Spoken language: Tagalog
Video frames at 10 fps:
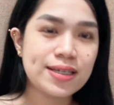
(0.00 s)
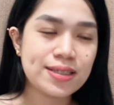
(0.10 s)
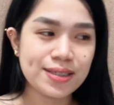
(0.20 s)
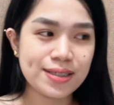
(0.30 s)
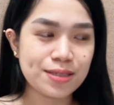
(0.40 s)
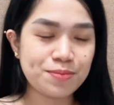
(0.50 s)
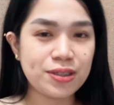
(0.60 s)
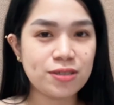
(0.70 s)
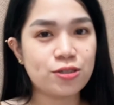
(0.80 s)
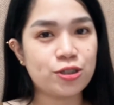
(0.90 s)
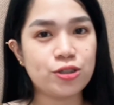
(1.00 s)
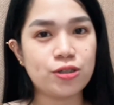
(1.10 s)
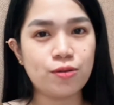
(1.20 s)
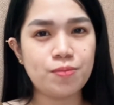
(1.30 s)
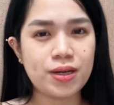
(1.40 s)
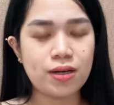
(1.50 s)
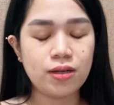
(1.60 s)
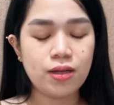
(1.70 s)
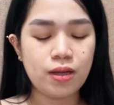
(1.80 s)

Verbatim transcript: Sis, may discharge ako. Parang